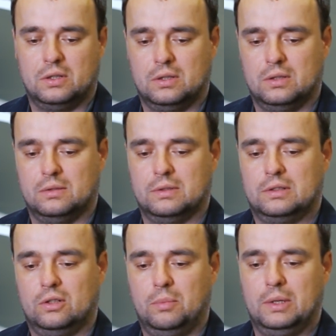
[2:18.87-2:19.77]
Э, в
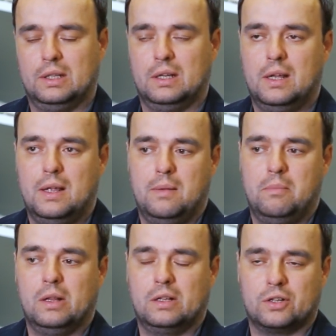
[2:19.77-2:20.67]
основном это
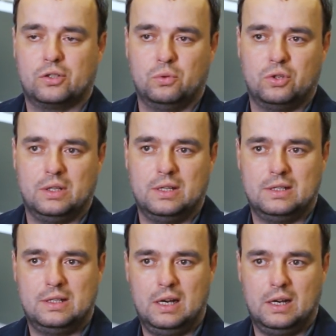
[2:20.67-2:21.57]
мелкоштучные
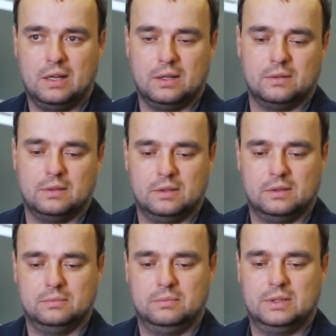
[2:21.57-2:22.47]
изделия,
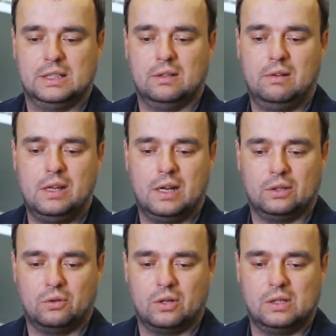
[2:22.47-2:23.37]
э, изготовление
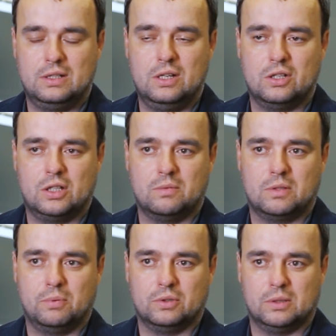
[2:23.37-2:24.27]
которых классическим
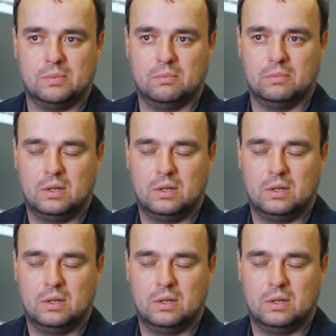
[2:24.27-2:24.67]
способом